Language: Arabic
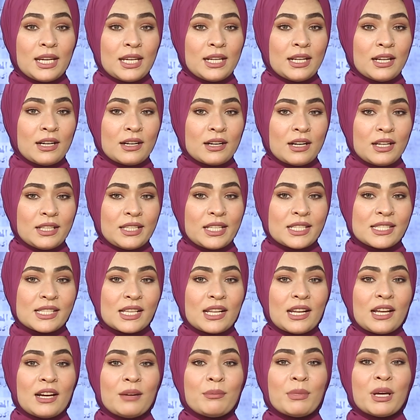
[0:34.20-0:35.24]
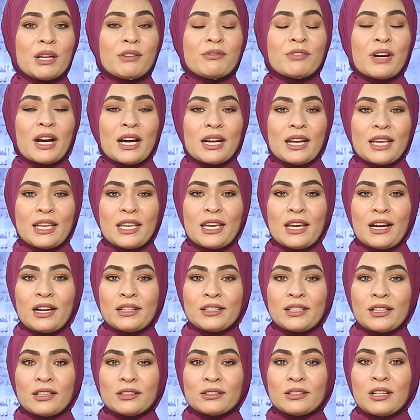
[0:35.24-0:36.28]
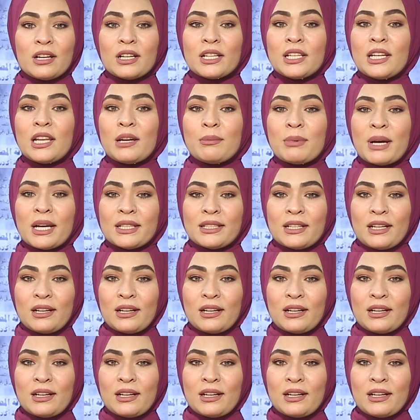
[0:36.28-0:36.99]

إن أراد سلاما فعليه أن ينتقل بعد